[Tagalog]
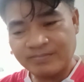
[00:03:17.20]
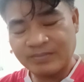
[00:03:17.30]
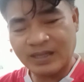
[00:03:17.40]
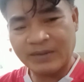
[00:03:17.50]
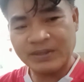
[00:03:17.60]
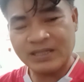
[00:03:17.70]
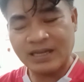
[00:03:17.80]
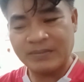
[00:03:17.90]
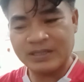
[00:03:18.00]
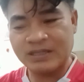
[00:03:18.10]
maraming
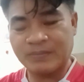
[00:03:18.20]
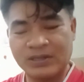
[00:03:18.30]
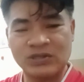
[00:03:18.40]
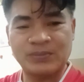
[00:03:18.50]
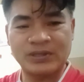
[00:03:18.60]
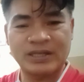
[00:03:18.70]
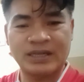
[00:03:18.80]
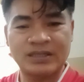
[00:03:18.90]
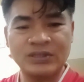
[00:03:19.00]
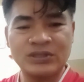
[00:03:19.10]
salamat sa pag-support
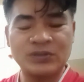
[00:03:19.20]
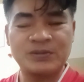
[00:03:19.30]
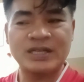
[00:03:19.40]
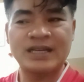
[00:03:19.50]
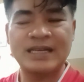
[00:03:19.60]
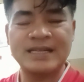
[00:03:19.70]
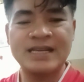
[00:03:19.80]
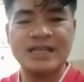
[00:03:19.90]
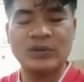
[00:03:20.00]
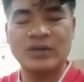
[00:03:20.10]
ng YouTube channel ni
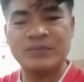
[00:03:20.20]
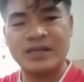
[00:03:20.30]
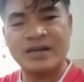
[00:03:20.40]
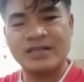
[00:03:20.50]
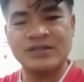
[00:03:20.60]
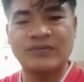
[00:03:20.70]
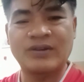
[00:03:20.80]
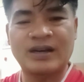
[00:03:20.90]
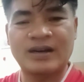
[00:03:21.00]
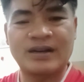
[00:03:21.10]
Lito Ramirez
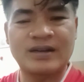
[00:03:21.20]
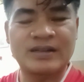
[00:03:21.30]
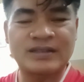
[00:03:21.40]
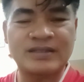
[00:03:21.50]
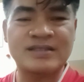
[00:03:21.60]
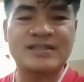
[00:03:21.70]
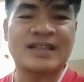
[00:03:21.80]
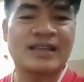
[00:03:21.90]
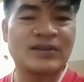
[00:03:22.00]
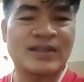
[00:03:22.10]
Vlogs.
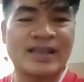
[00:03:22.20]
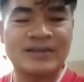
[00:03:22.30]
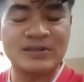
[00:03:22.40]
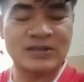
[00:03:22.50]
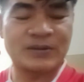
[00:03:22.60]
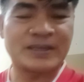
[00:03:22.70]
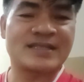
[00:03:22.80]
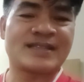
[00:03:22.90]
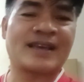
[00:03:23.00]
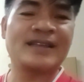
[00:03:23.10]
Thank you, thank you so
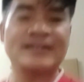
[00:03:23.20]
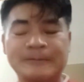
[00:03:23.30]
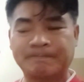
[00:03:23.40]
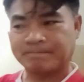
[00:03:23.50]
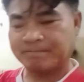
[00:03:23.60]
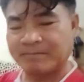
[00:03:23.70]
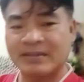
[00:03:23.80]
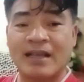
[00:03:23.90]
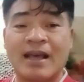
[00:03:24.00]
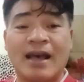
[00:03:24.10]
much. And,
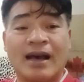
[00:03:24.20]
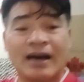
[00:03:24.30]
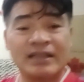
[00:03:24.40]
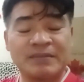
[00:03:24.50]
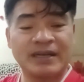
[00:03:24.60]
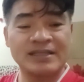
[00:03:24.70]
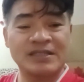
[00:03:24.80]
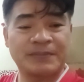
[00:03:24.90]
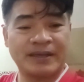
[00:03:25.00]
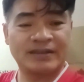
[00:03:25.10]

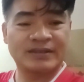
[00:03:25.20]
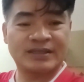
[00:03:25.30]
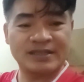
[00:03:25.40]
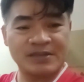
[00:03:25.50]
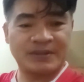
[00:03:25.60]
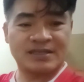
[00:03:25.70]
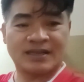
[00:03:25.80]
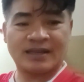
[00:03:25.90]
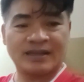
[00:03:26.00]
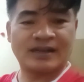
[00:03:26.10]
advance Merry
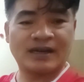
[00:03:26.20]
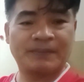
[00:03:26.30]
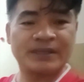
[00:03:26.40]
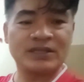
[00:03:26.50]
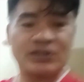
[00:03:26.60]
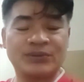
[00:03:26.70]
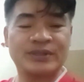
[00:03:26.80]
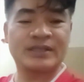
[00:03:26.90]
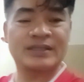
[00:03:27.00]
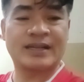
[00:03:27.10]
Christmas and Happy New
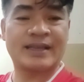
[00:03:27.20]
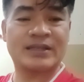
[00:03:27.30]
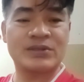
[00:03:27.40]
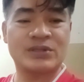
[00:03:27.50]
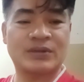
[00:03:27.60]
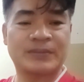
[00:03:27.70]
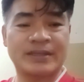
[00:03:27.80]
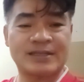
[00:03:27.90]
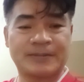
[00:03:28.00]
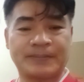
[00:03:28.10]
Year. Thank you so
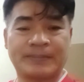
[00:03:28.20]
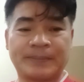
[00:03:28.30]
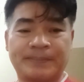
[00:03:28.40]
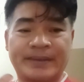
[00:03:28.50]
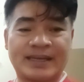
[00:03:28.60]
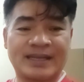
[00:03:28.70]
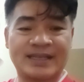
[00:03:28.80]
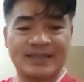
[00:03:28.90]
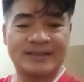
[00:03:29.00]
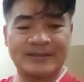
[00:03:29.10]
much. Bye-bye.